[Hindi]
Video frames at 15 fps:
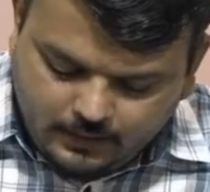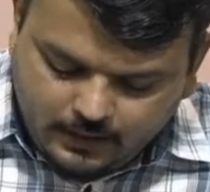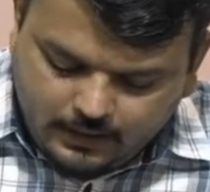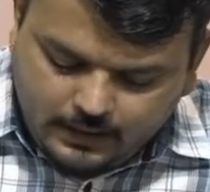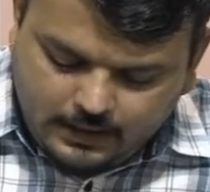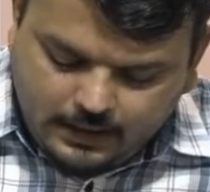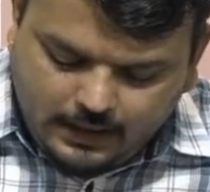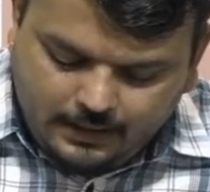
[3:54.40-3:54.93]

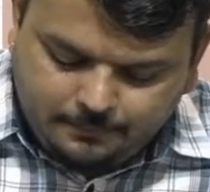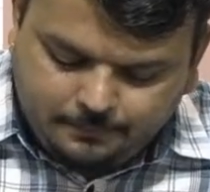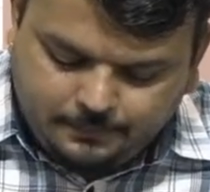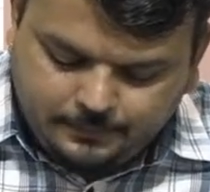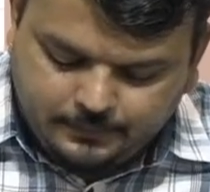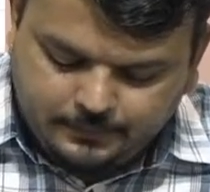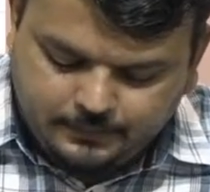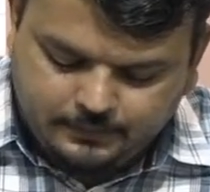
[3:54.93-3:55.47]
अगर
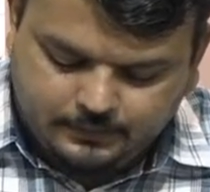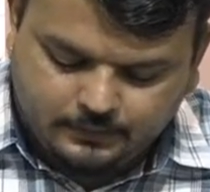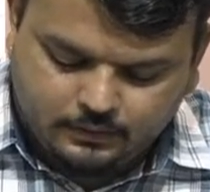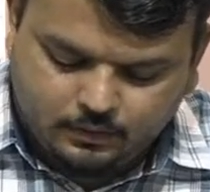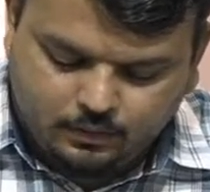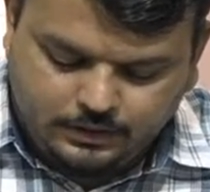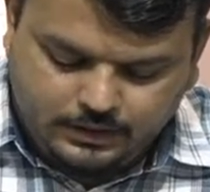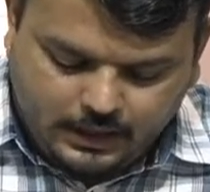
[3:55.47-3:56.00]

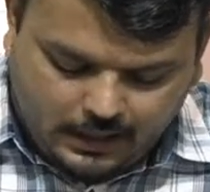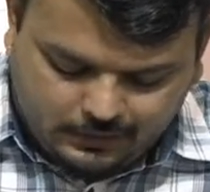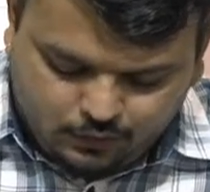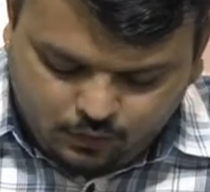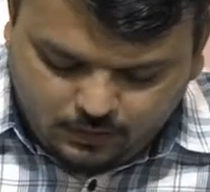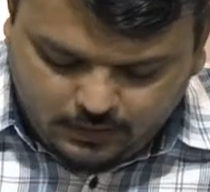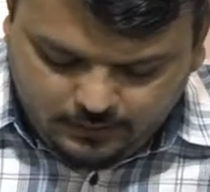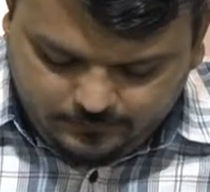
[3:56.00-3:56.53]
आपको याद
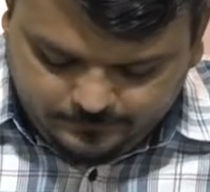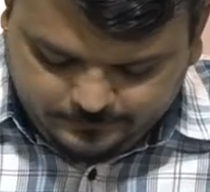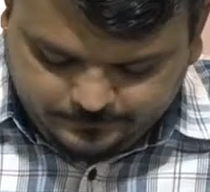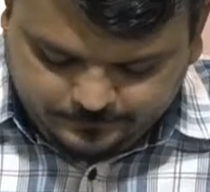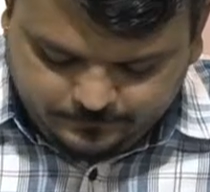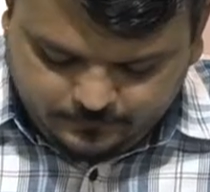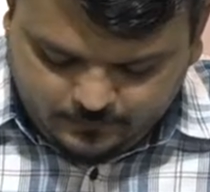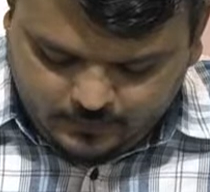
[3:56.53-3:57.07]
होगा
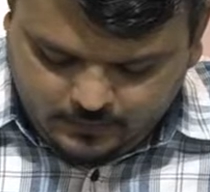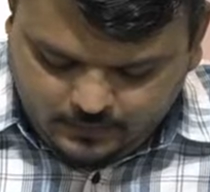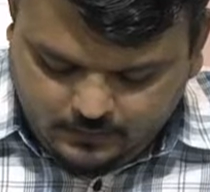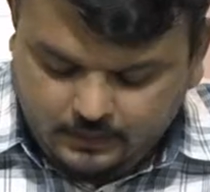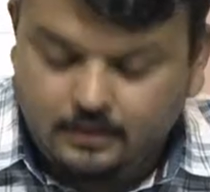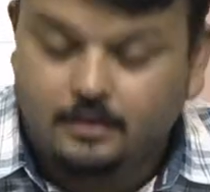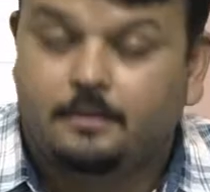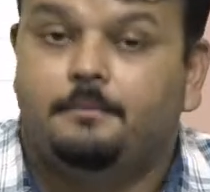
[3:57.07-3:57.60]

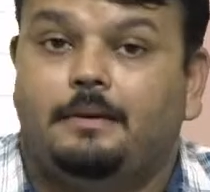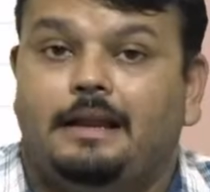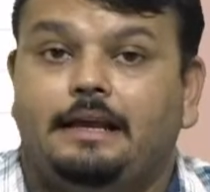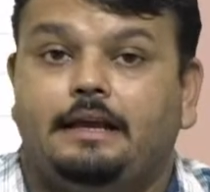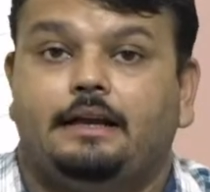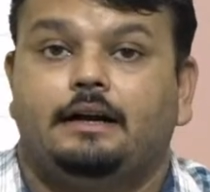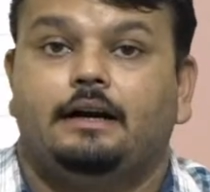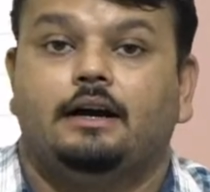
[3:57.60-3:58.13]

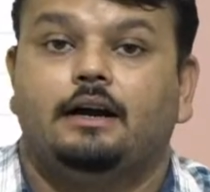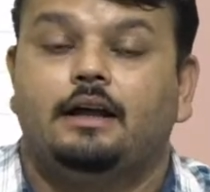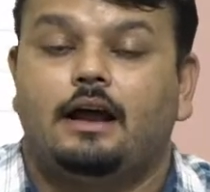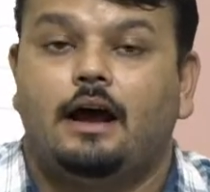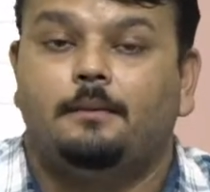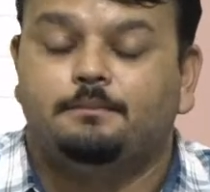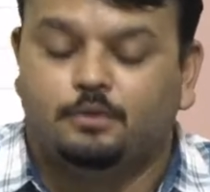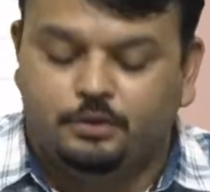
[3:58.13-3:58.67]
मालिक अगर
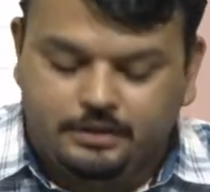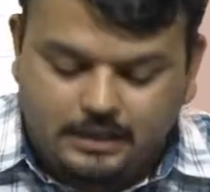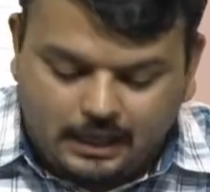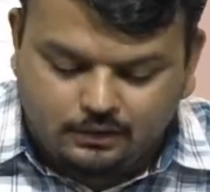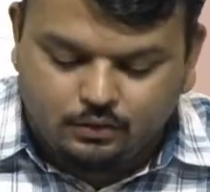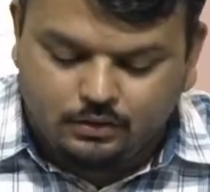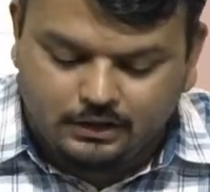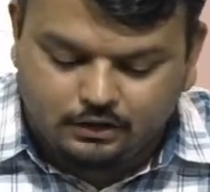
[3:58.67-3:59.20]
आपको
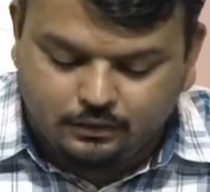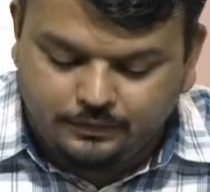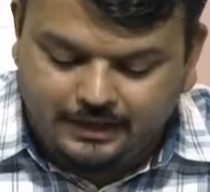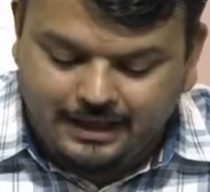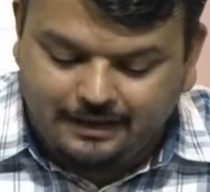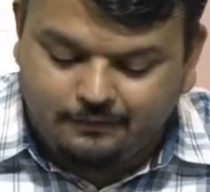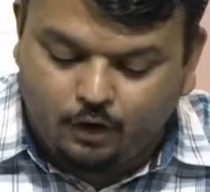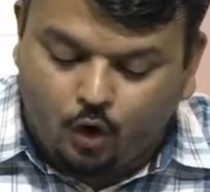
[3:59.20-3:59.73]
याद होगा तो वी
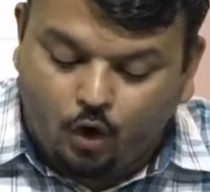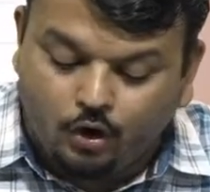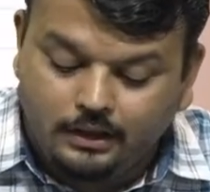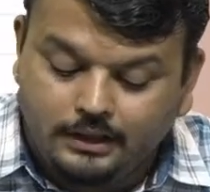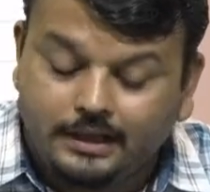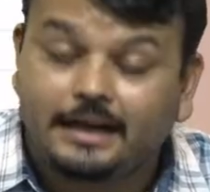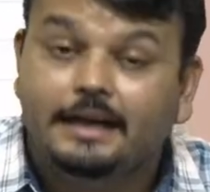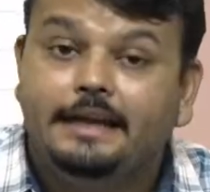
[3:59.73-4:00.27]
हैव
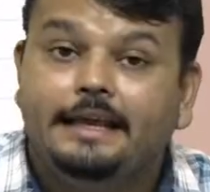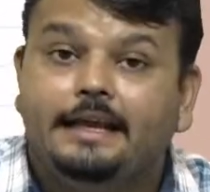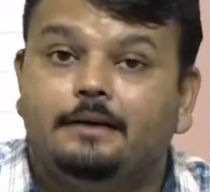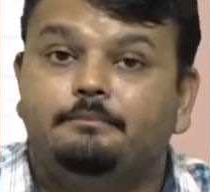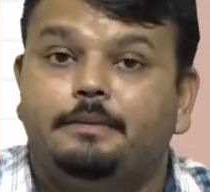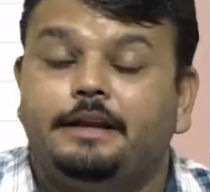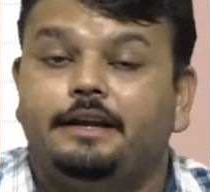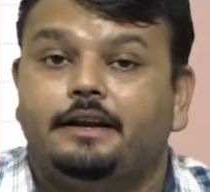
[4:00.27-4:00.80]
ऑलरेडी
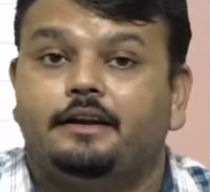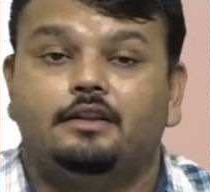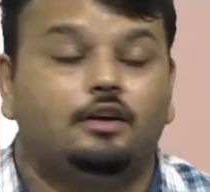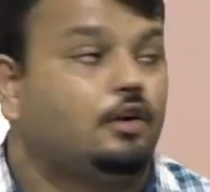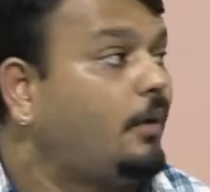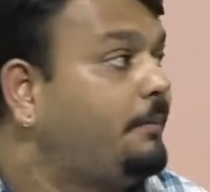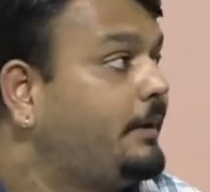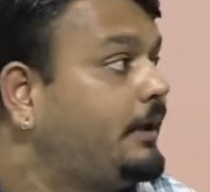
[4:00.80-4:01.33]
कंप्लीटेड द
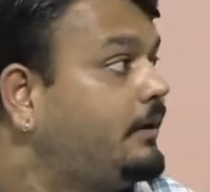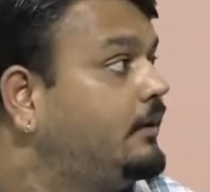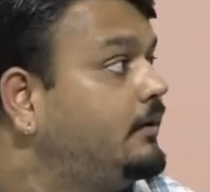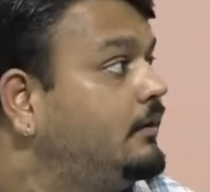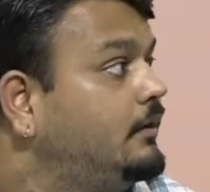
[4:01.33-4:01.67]
टॉपिक